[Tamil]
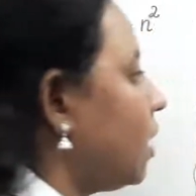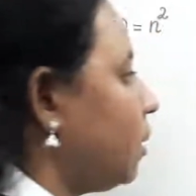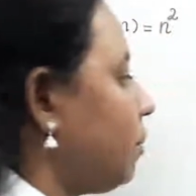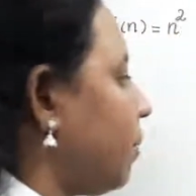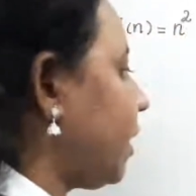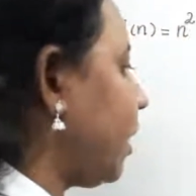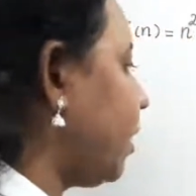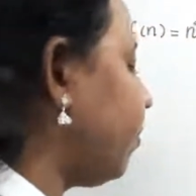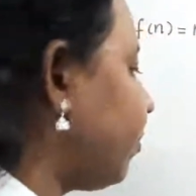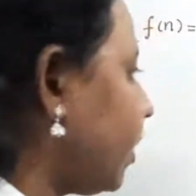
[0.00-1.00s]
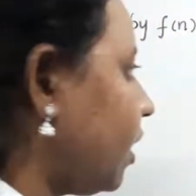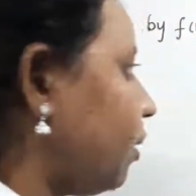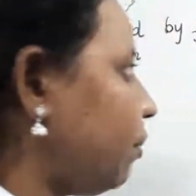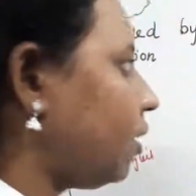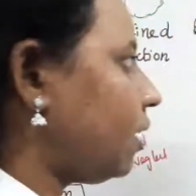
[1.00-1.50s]
இப்போ பாருங்கள்
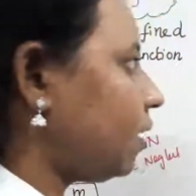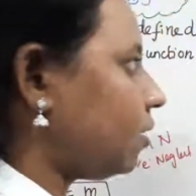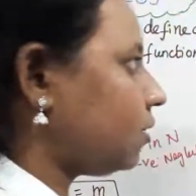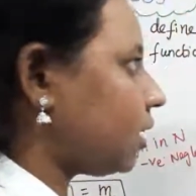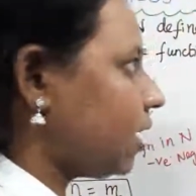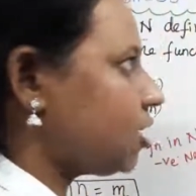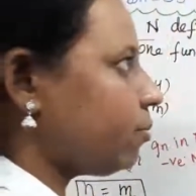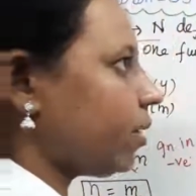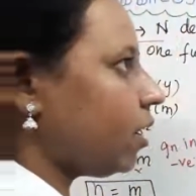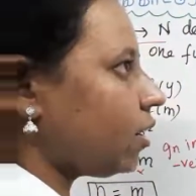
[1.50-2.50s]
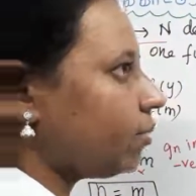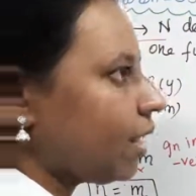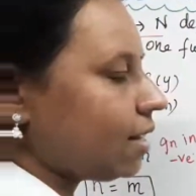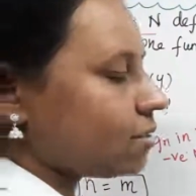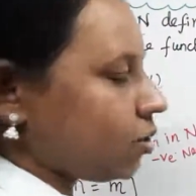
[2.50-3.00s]
இப்போது கண்டிஷன் பிரகாரம்
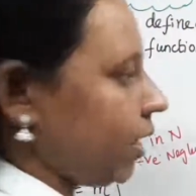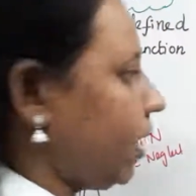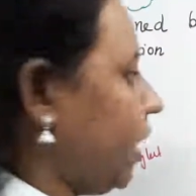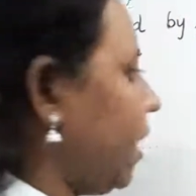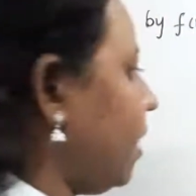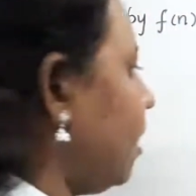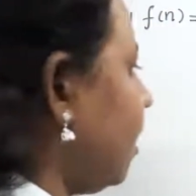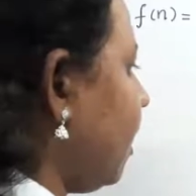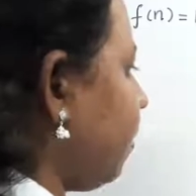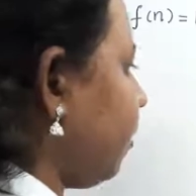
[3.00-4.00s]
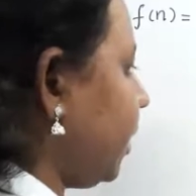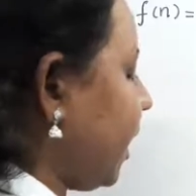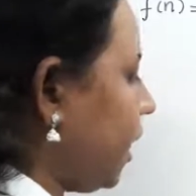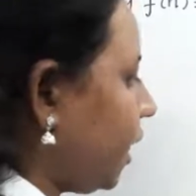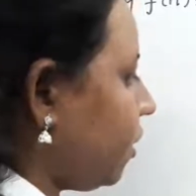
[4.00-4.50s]
என் ஸ்கொயர் இல்லையா அப்போது
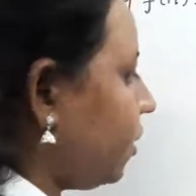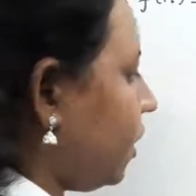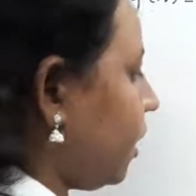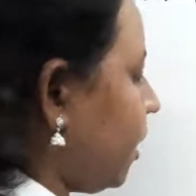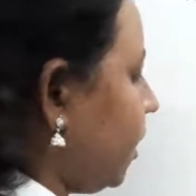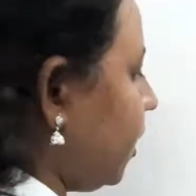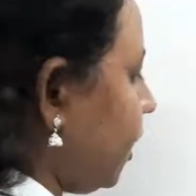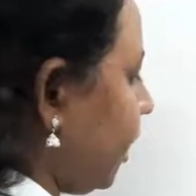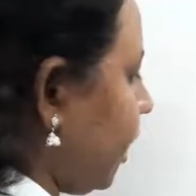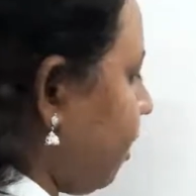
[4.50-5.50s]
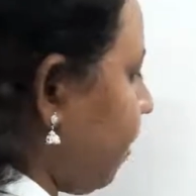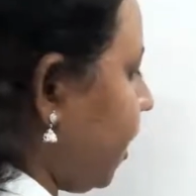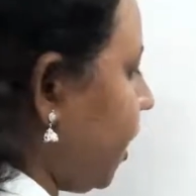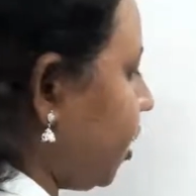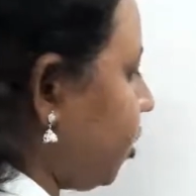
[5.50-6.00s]
என்னுக்கு அதாவது இங்கே நம்ம
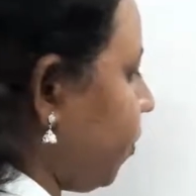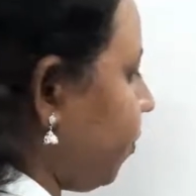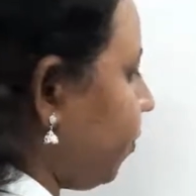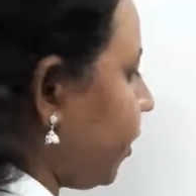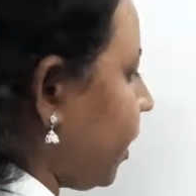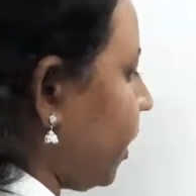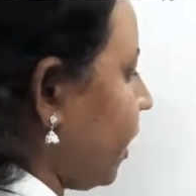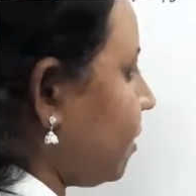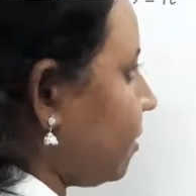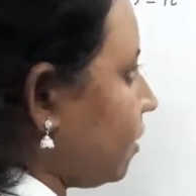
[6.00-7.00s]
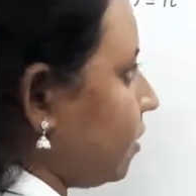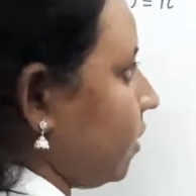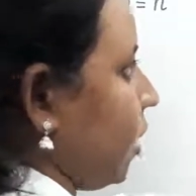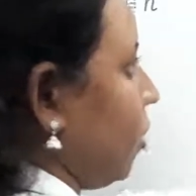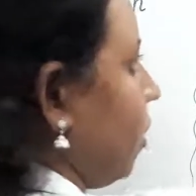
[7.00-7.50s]
என்ன எடுத்தோம் என்
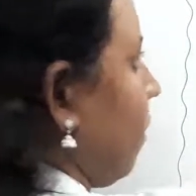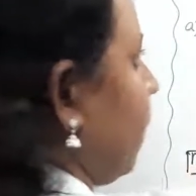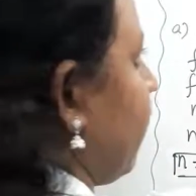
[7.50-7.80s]
என்னோட வேல்யூ